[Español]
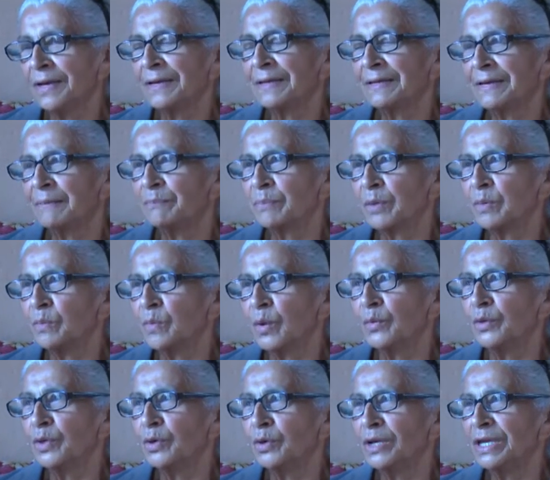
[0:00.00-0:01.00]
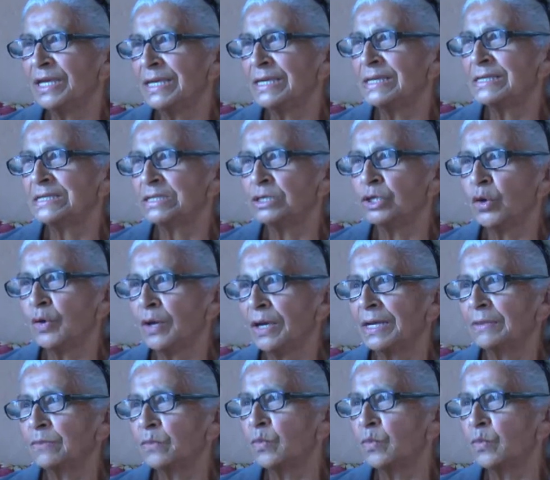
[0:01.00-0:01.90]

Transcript: el que promovió, inició el